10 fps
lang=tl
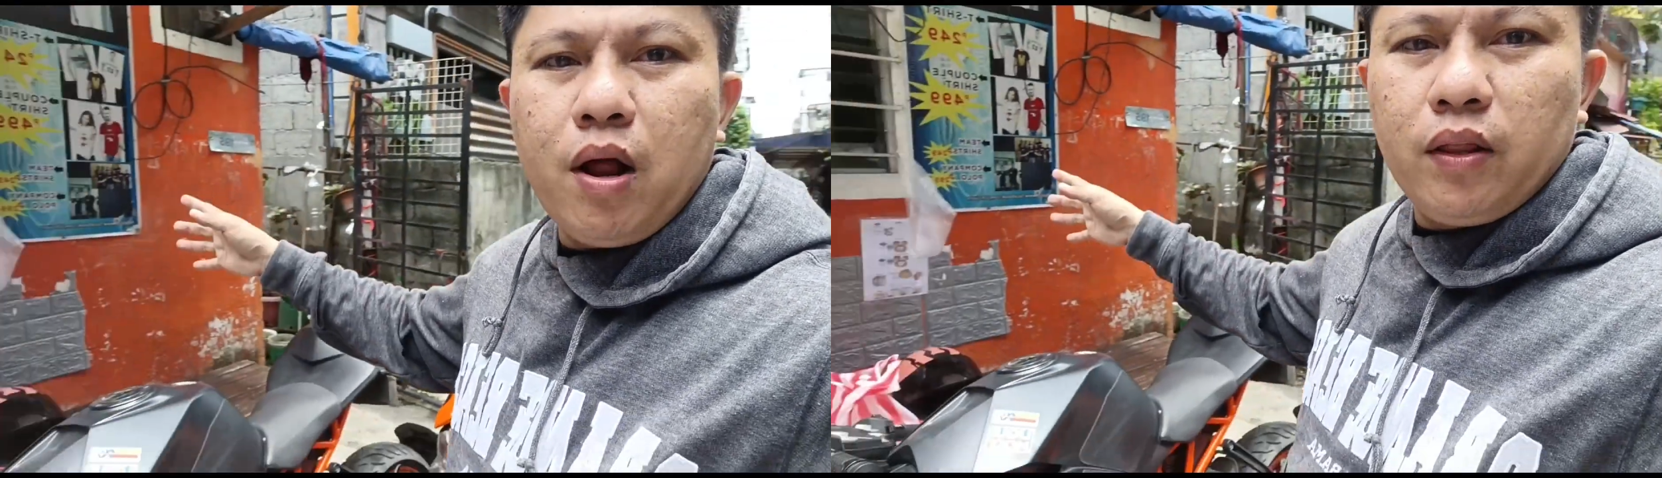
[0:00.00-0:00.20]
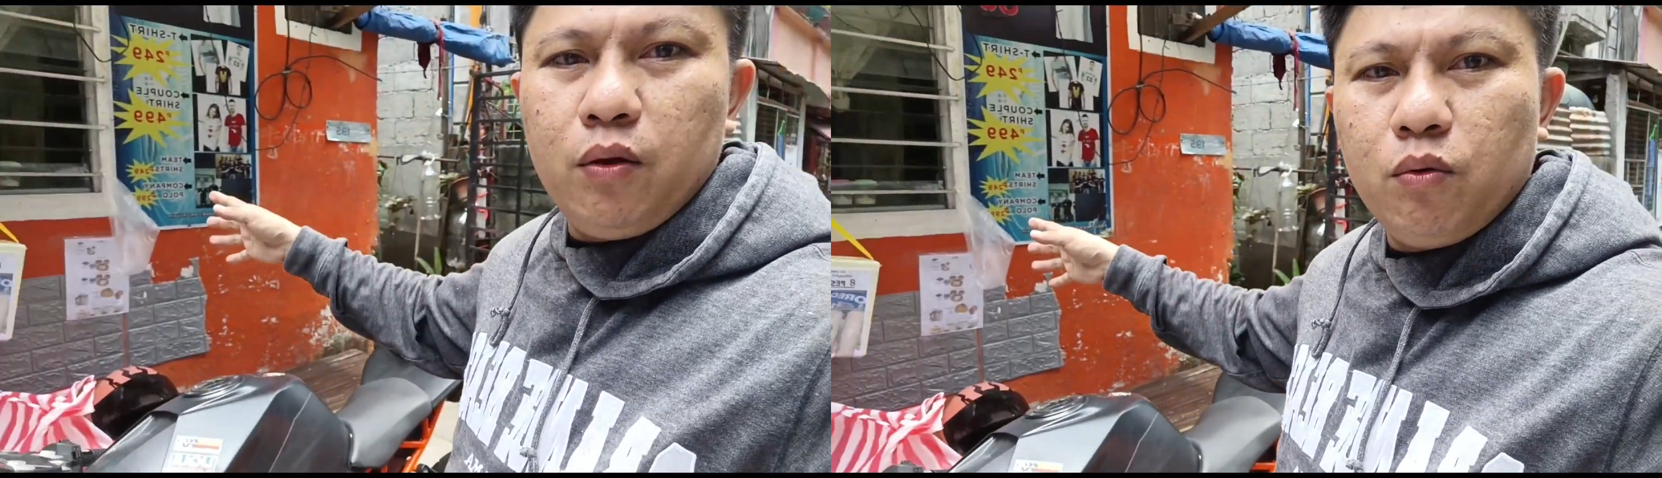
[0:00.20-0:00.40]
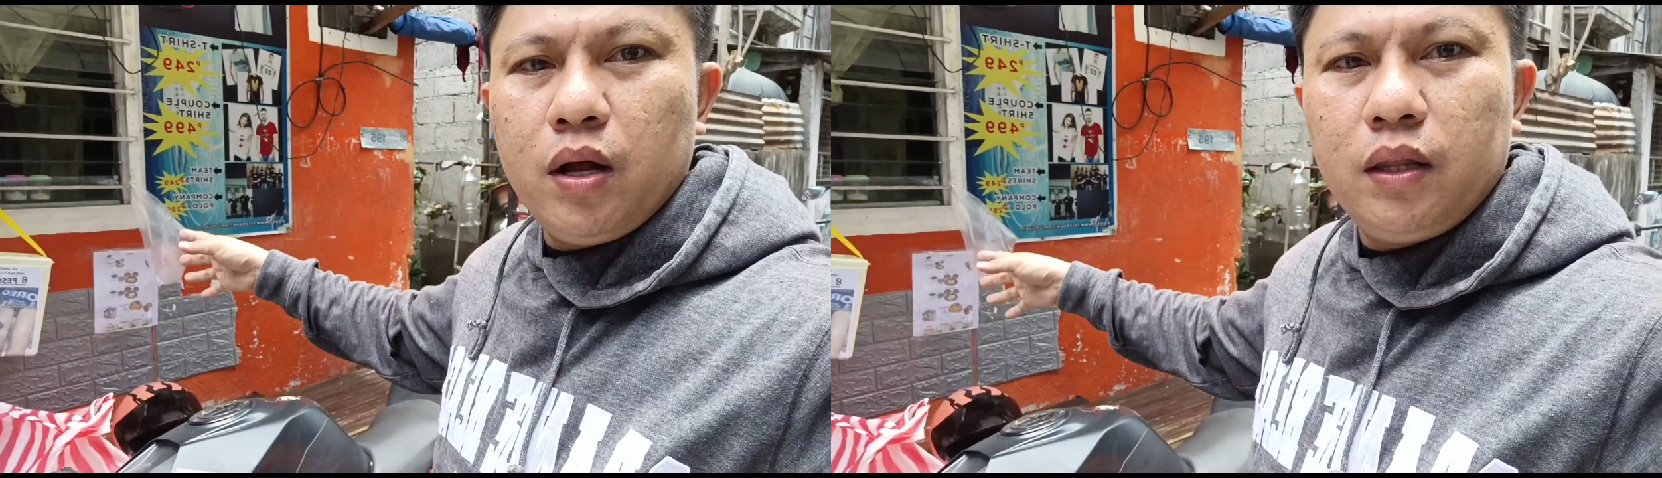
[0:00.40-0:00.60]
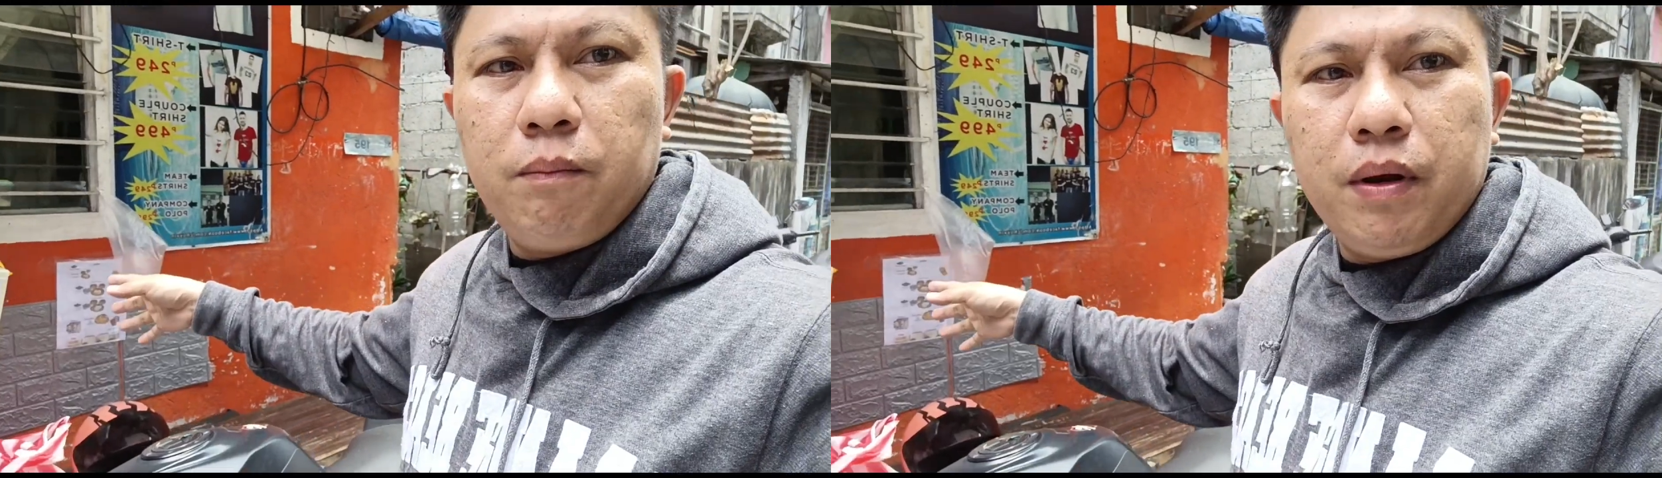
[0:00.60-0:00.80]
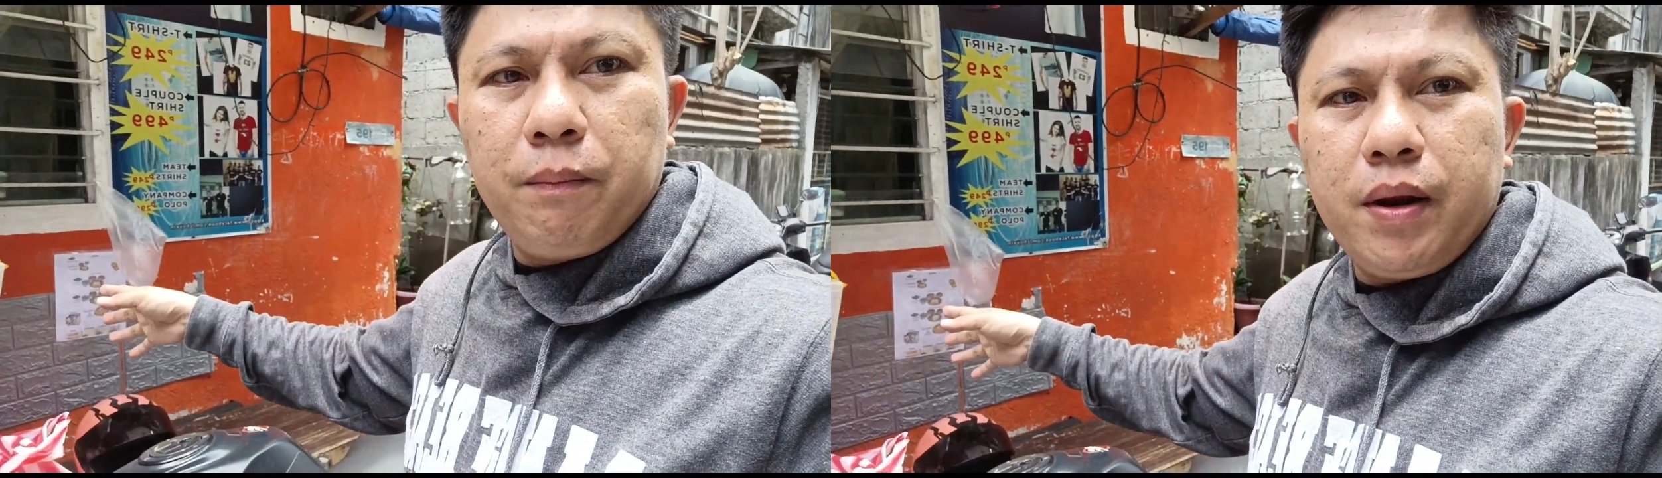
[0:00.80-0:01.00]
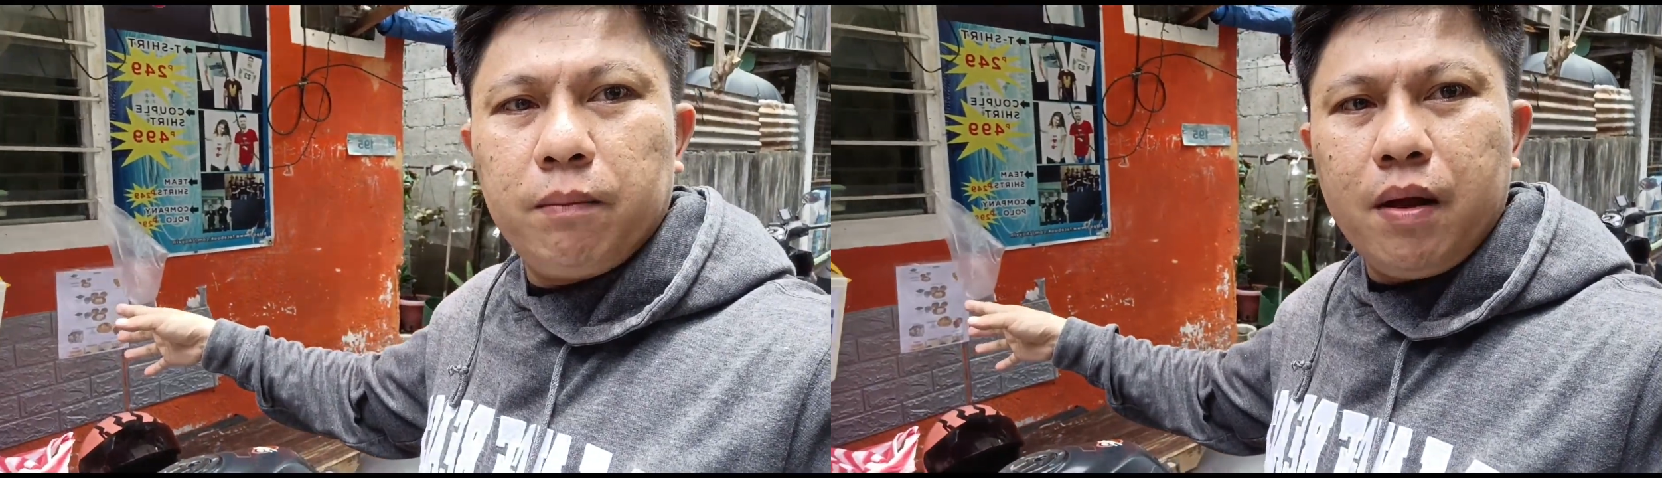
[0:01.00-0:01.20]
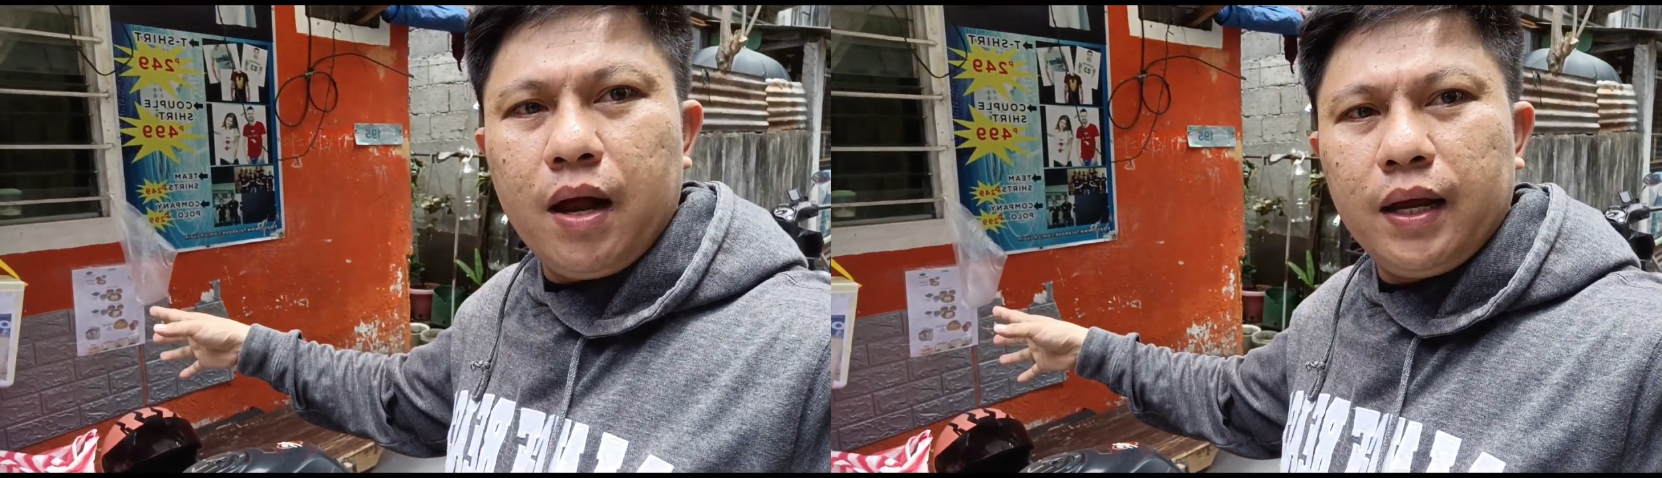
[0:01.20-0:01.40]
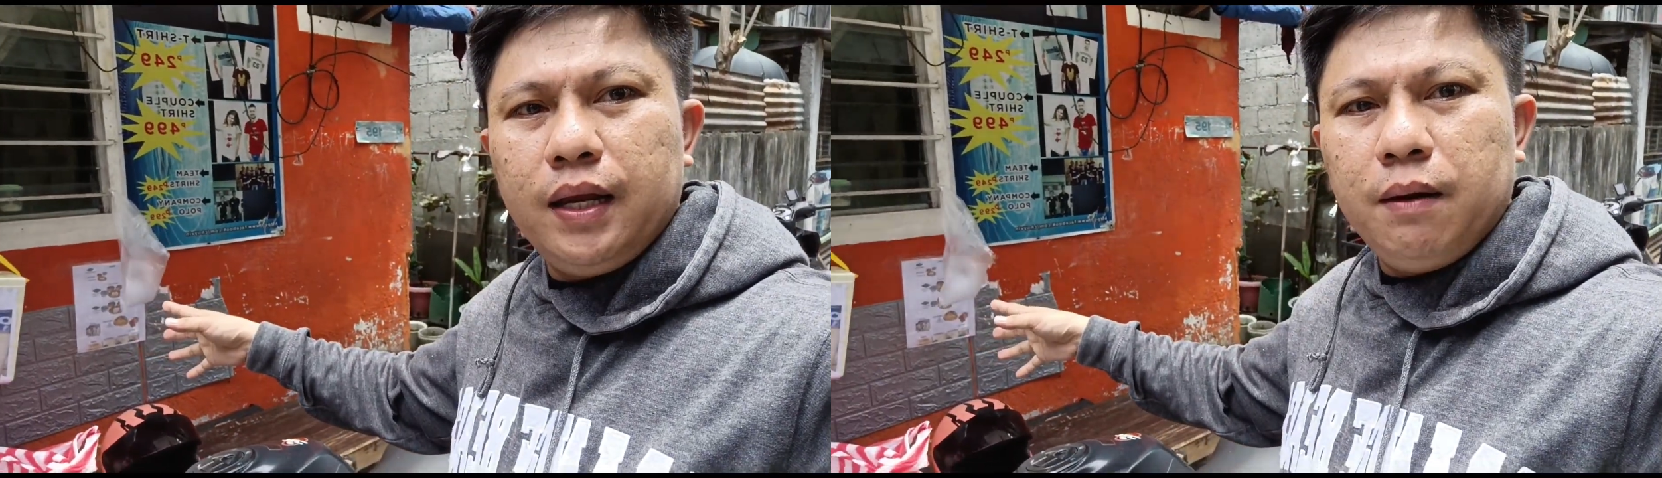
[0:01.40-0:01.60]
po natin yung ating pinaprint
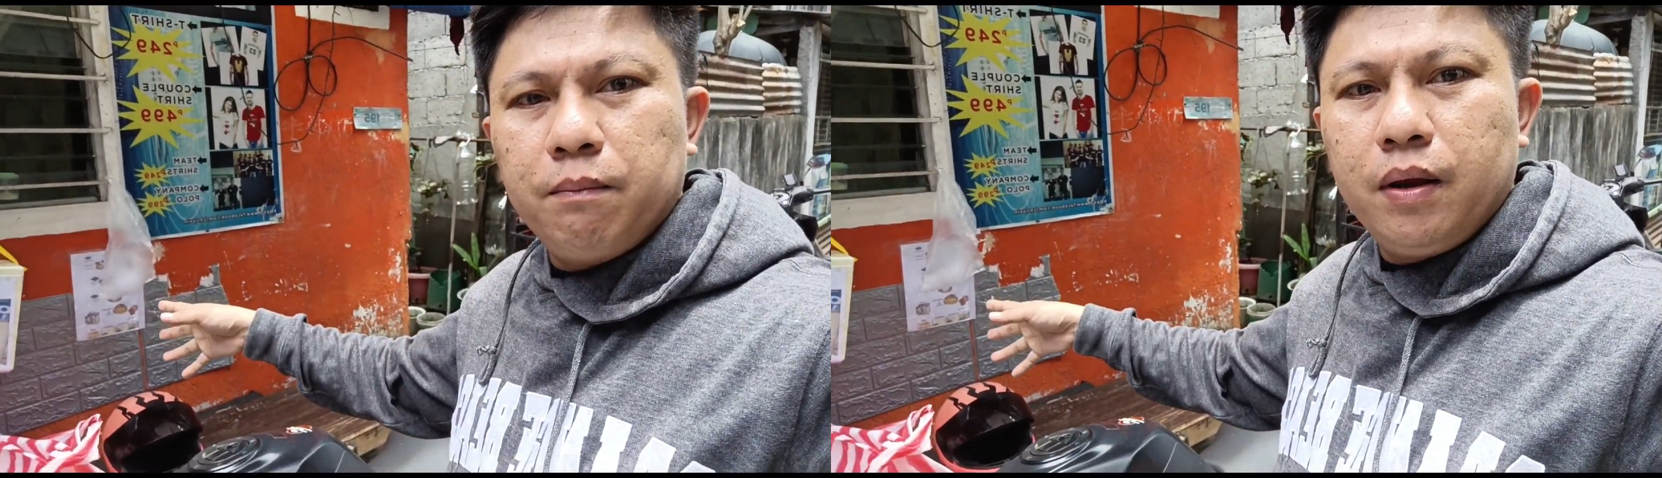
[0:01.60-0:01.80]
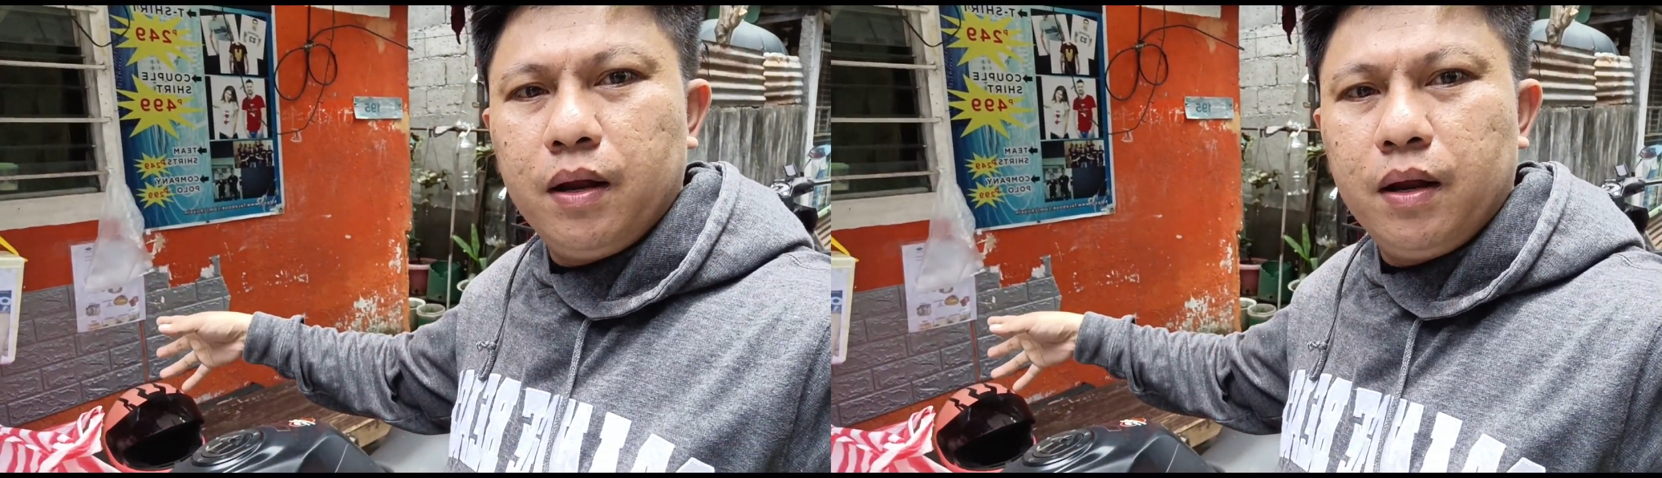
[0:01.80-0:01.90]
mga kahilab